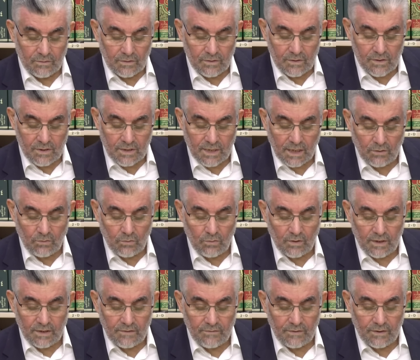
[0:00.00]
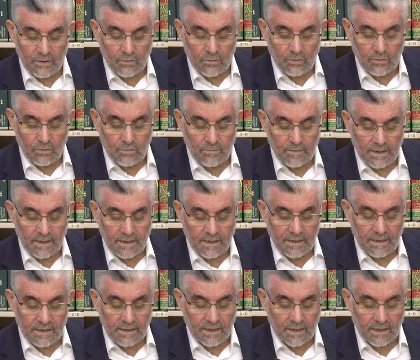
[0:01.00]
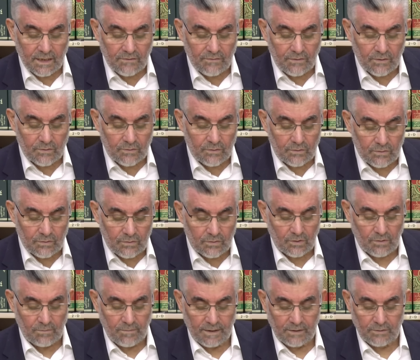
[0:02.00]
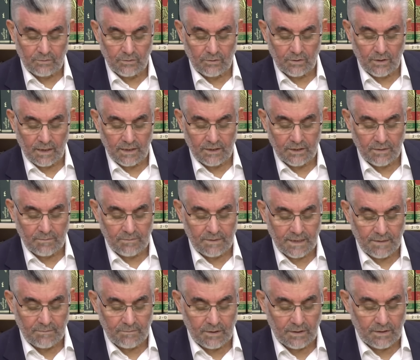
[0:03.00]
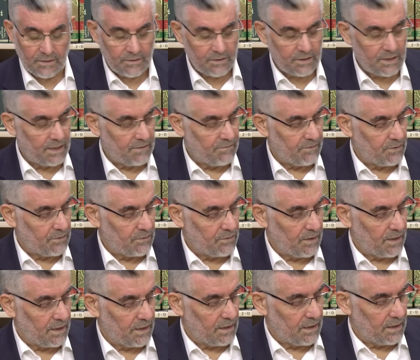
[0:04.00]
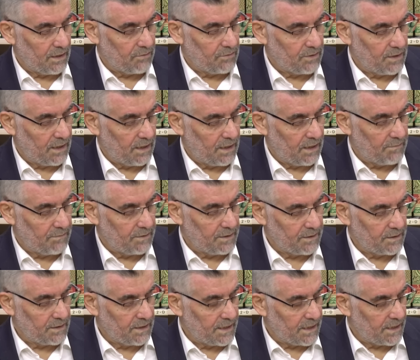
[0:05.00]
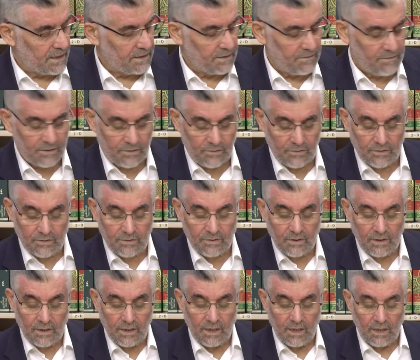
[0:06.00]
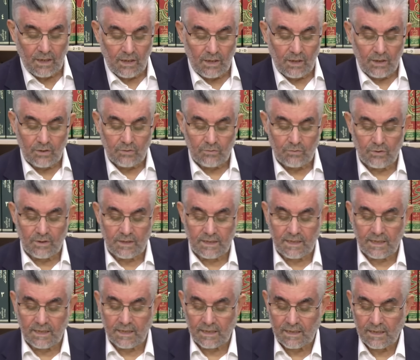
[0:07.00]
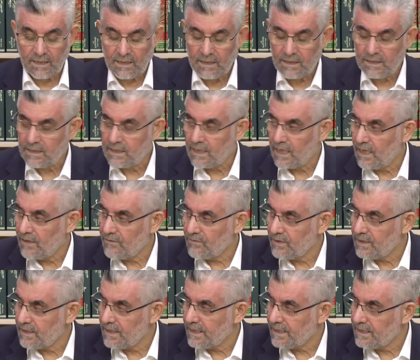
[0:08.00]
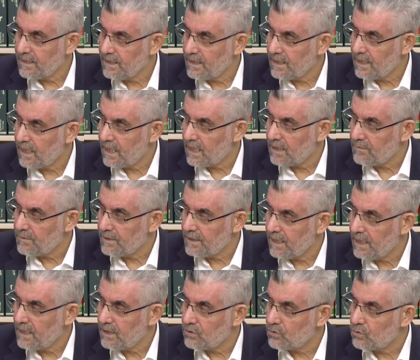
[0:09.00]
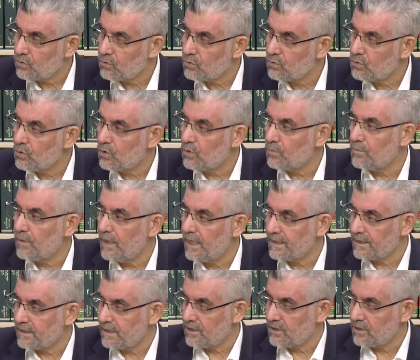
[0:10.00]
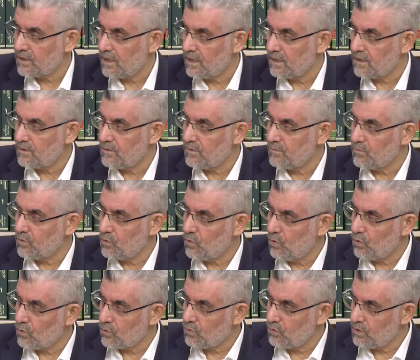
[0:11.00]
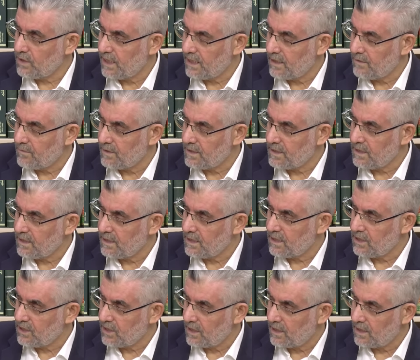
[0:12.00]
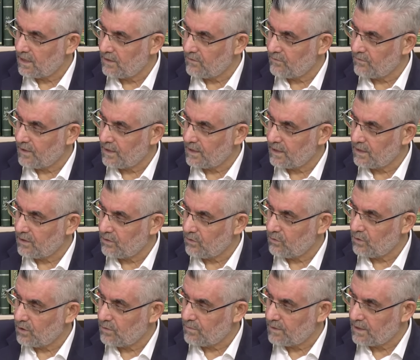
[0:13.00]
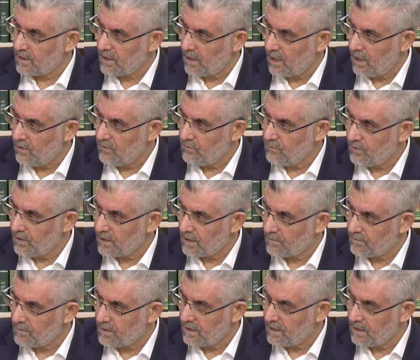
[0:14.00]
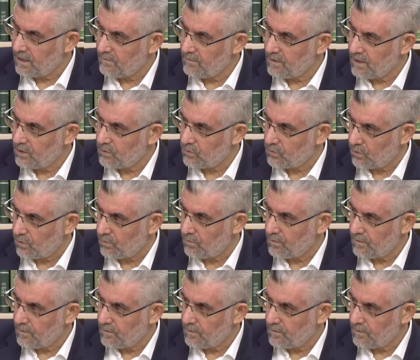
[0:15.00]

Senulqi fi kulubillezine kafarur ru'be diyor. Ayrıca bize bir şey veriyor Allahü Teala, bir garanti veriyor. Diyor ki kafirlerin kalbine rogb artacağız. Şimdi korku kelimesi iki şekilde ifade ediliyor. Bir havf Arap dilinde bir de rob.